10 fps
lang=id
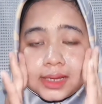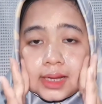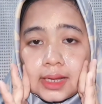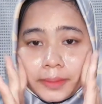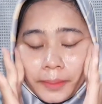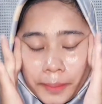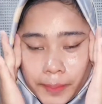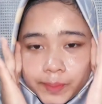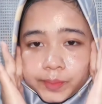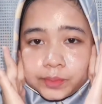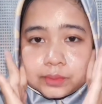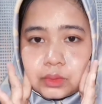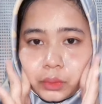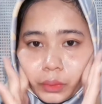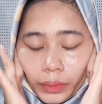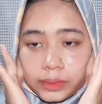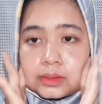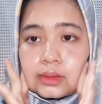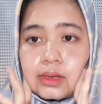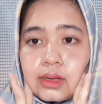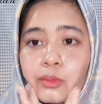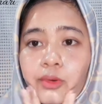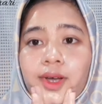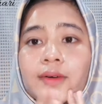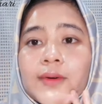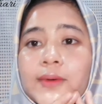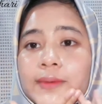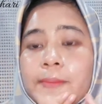kan untuk ah, muka aku